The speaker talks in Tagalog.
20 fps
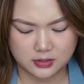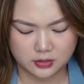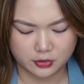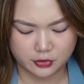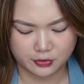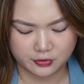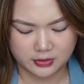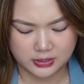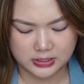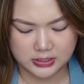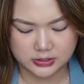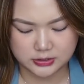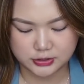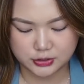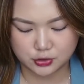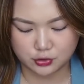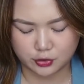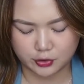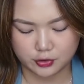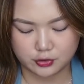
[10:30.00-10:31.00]
a Korean
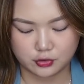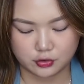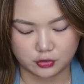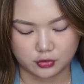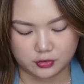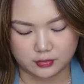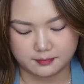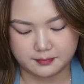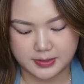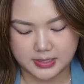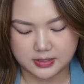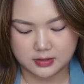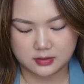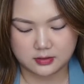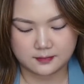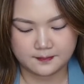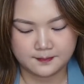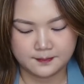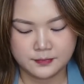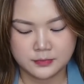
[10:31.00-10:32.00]
store doon.
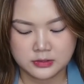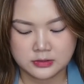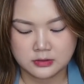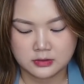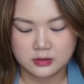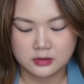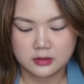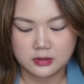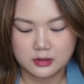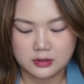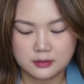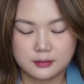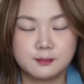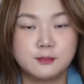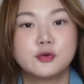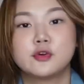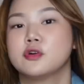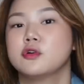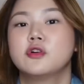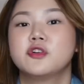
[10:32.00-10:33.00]
Parang
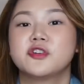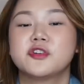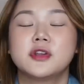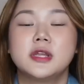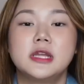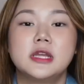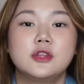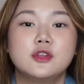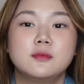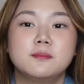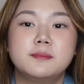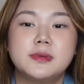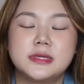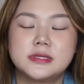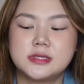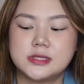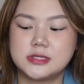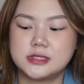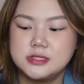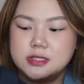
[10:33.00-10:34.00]
puro Korean yung
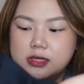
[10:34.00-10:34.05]
pieces